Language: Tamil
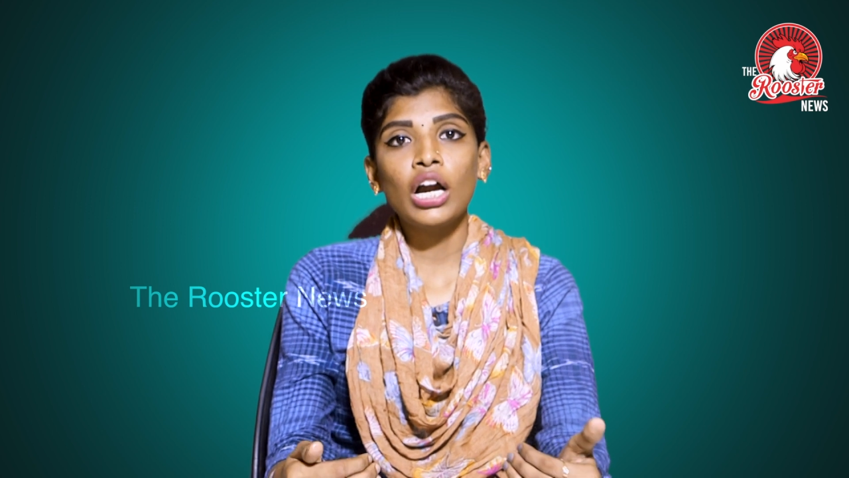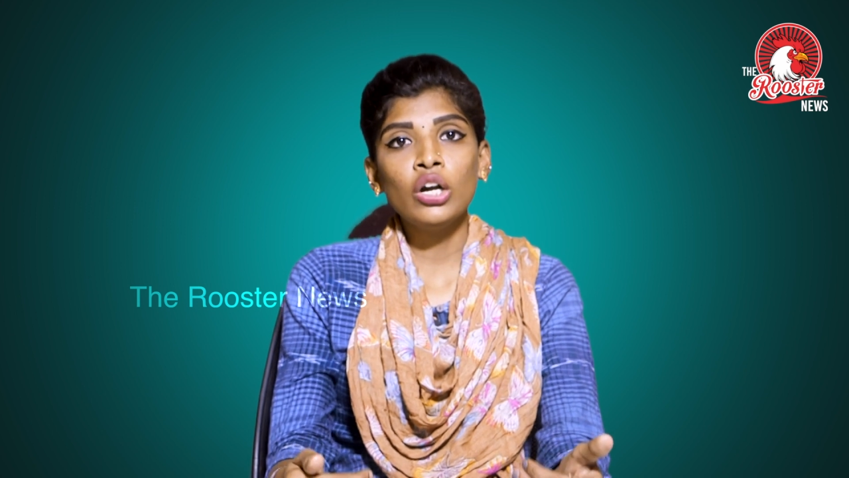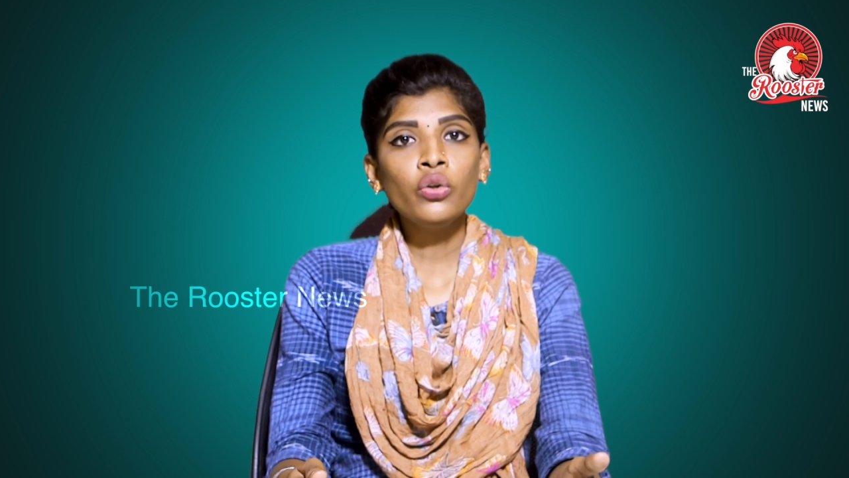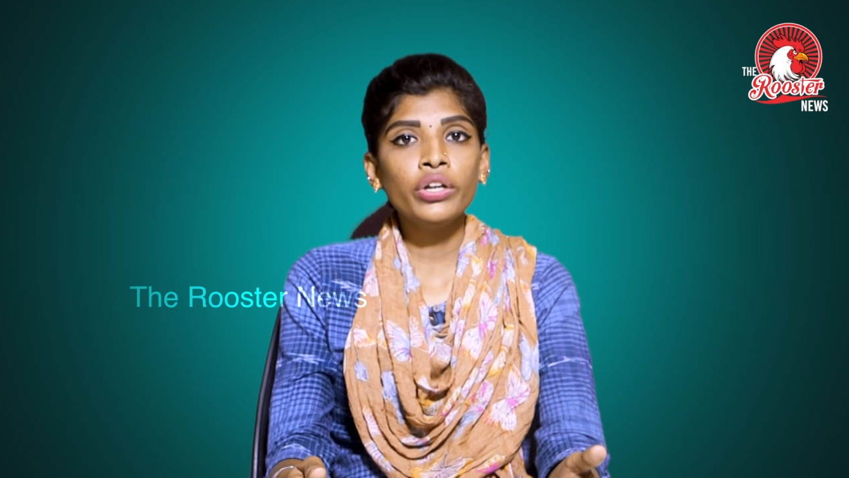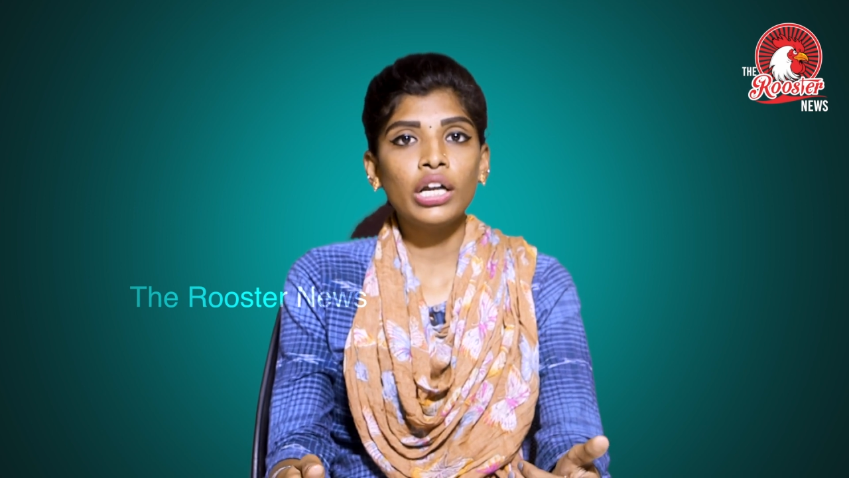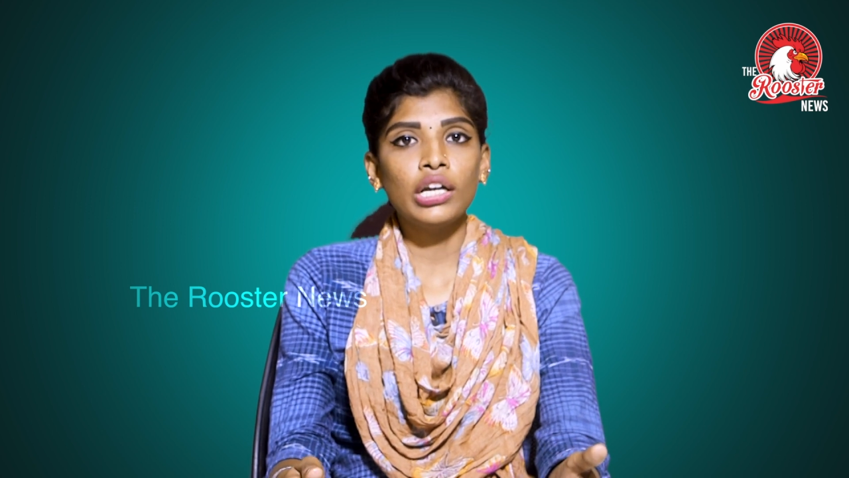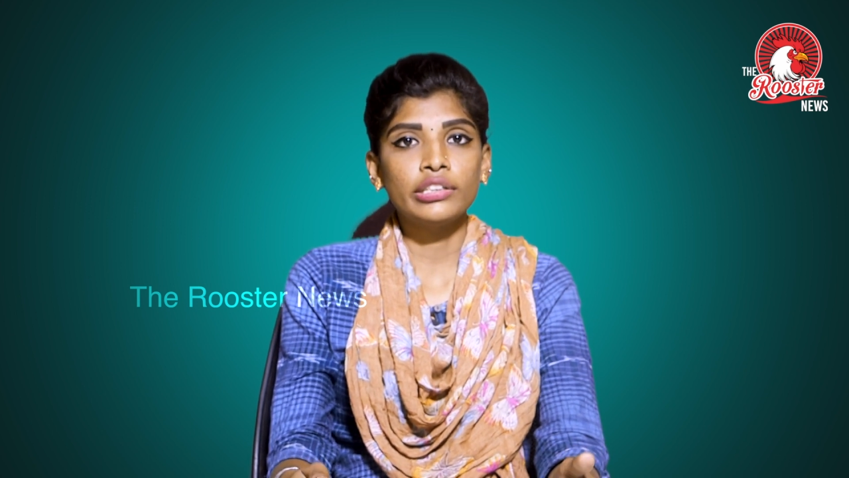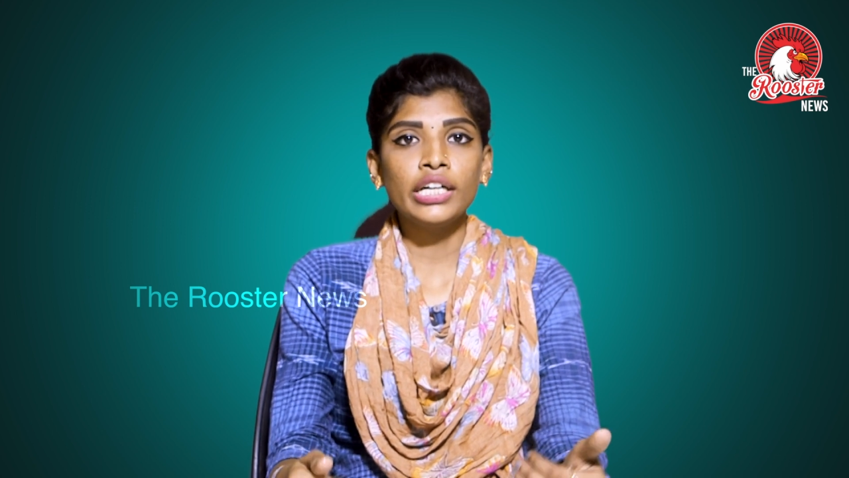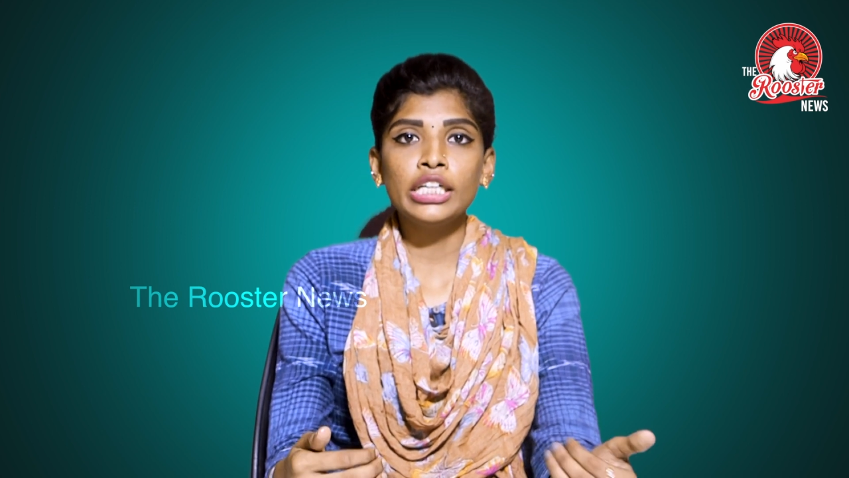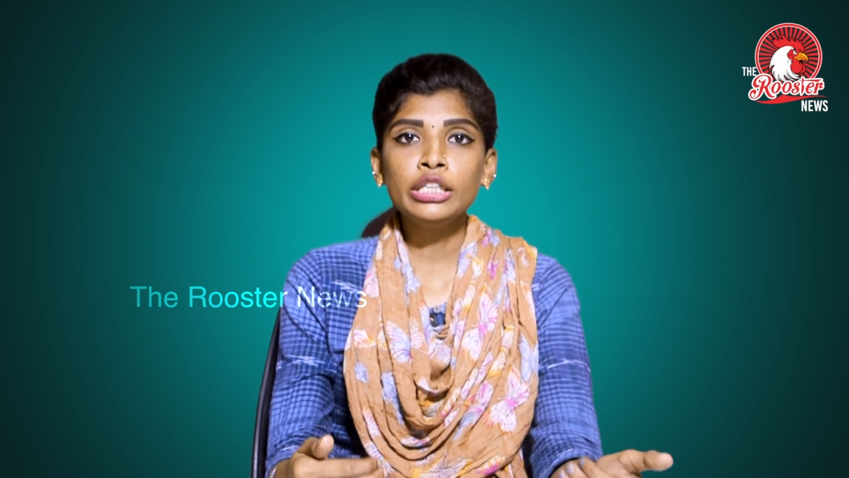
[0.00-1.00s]
கல்லூரிகள்ல
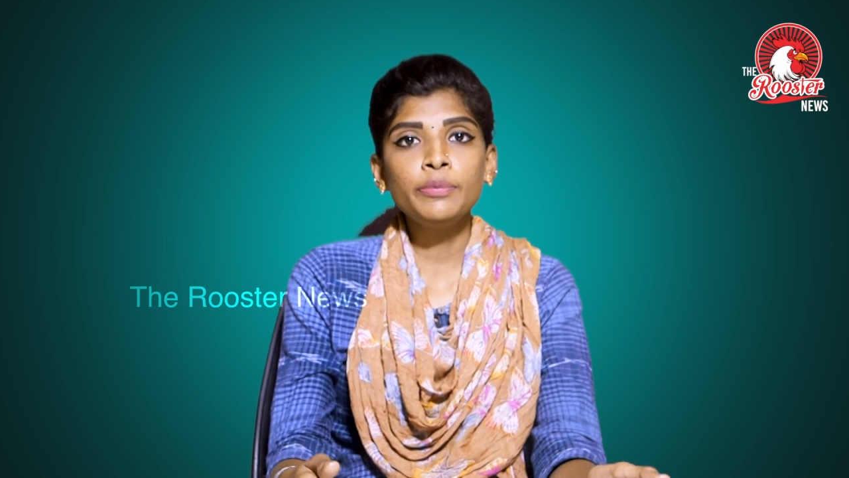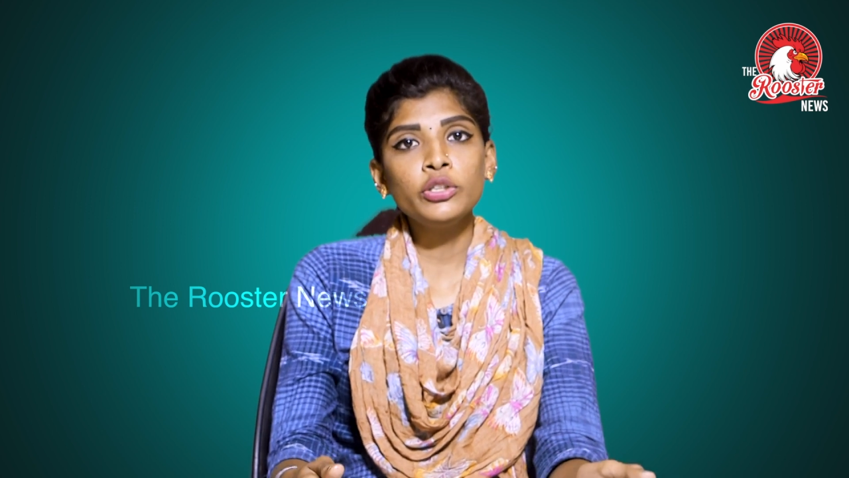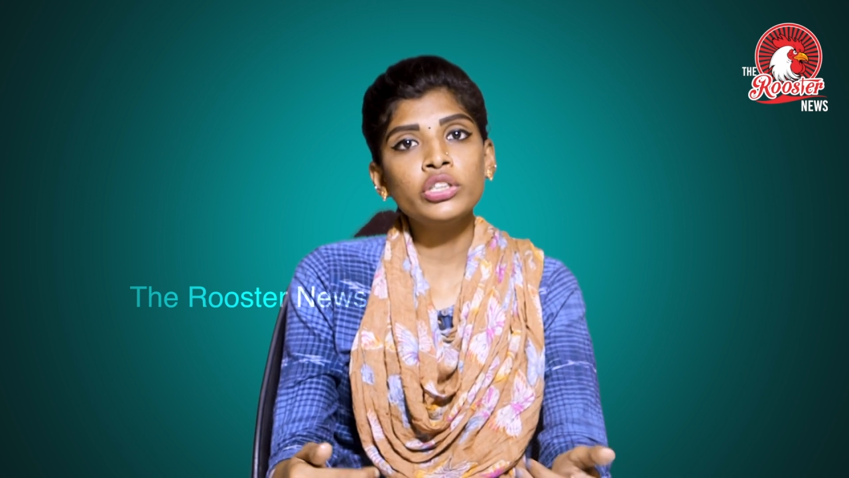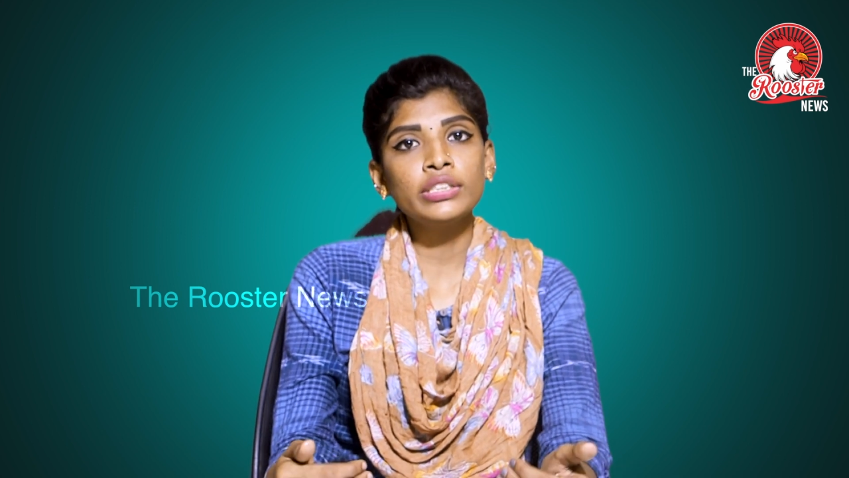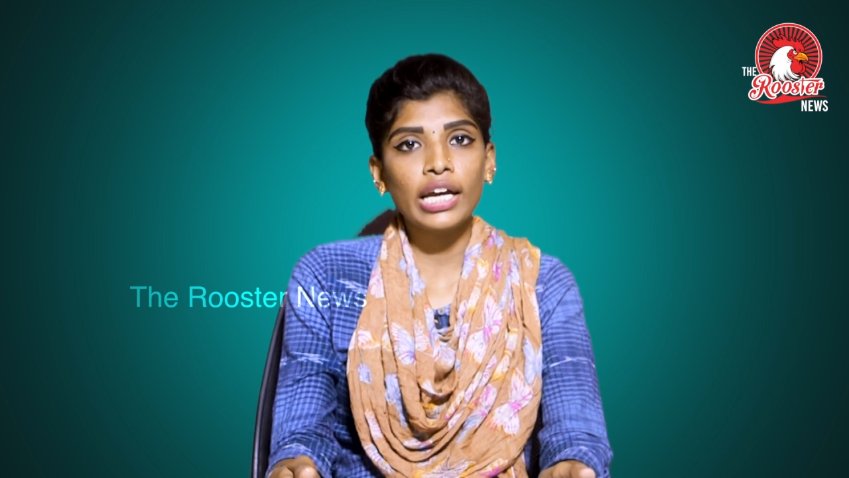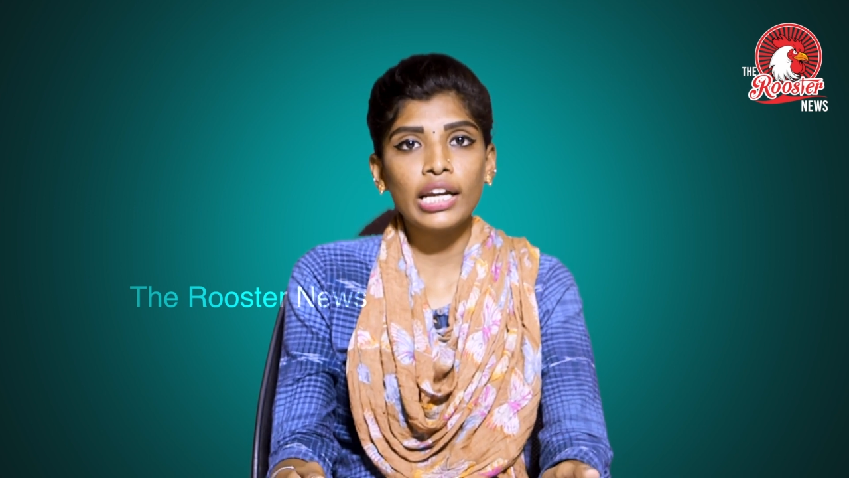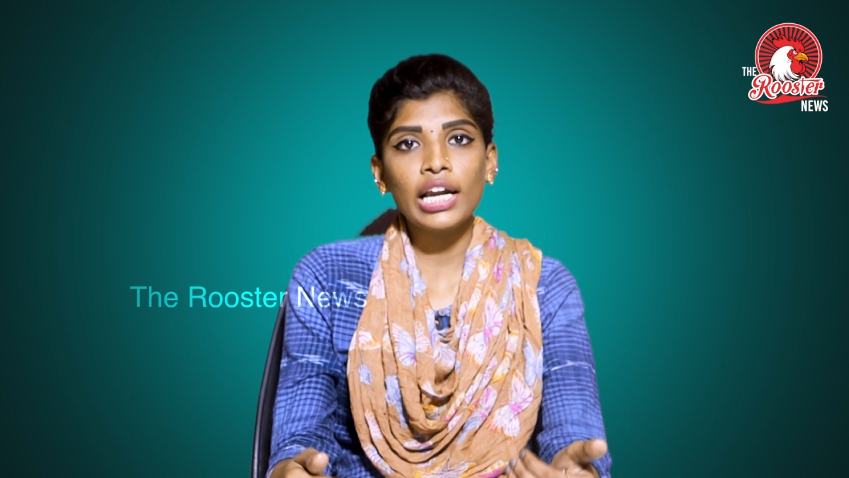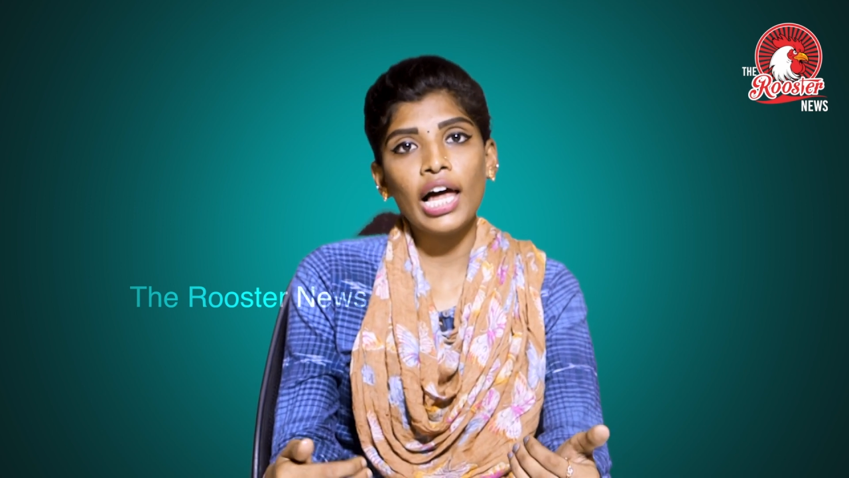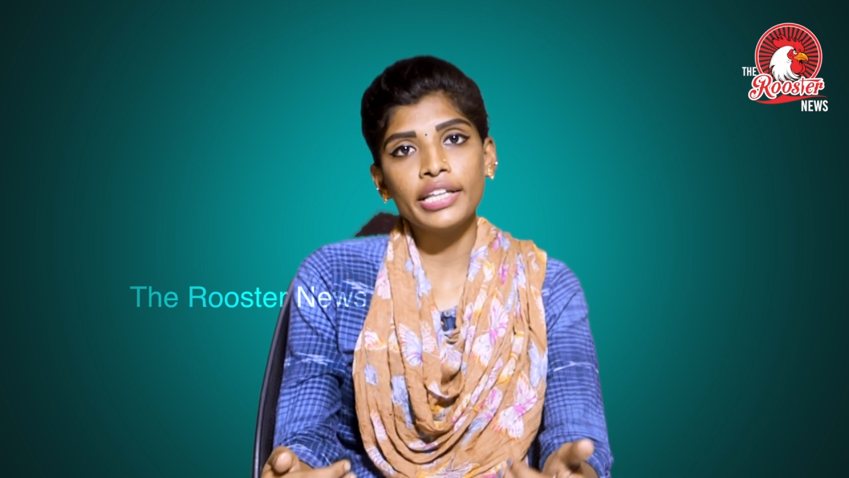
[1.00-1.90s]
தான் இது போன்ற செயல்கள்